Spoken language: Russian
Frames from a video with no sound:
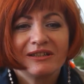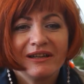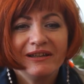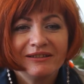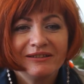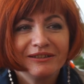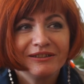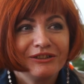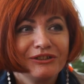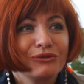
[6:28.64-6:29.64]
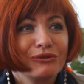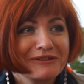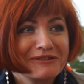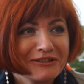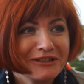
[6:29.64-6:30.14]
коллег и не
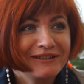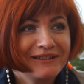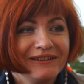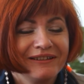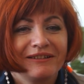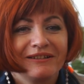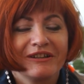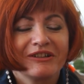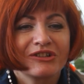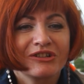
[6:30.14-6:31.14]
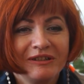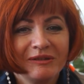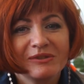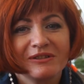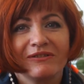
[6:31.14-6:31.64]
только своих коллег, а и
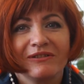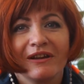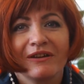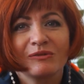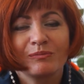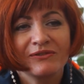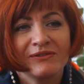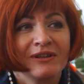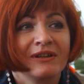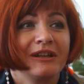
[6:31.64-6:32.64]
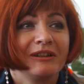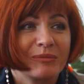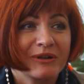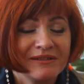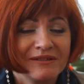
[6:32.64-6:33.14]
РЖД поздравляю с профессиональным
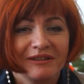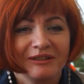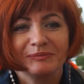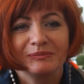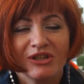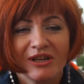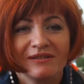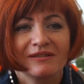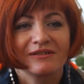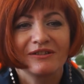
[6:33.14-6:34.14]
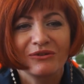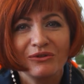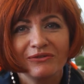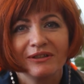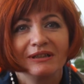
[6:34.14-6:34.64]
праздником, счастья,
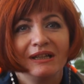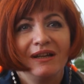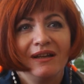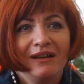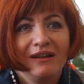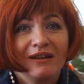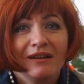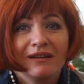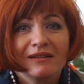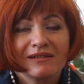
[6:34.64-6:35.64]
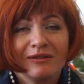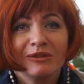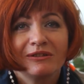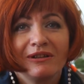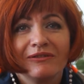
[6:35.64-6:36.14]
здоровья,
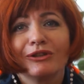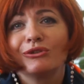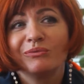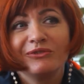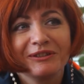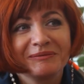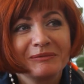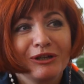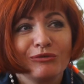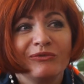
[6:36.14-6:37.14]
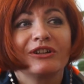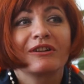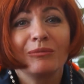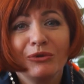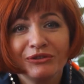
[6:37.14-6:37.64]
самое главное – любви. Любви к
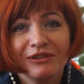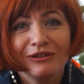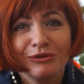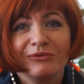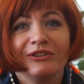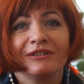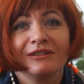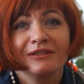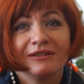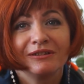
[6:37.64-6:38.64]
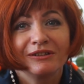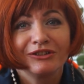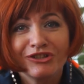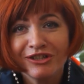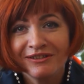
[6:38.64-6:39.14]
работе, любви
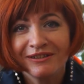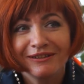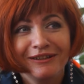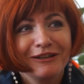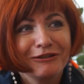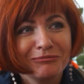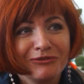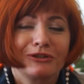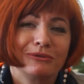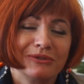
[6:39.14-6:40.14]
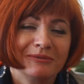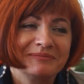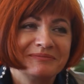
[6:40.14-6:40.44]
к жизни, любви к людям.